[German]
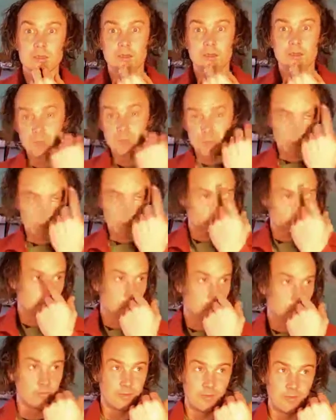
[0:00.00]
Um die
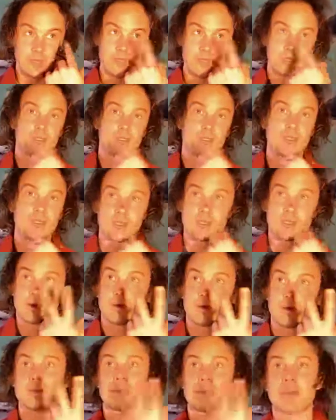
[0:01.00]
ganzen Filme, die da
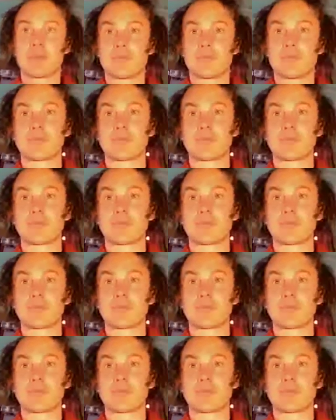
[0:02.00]
und da.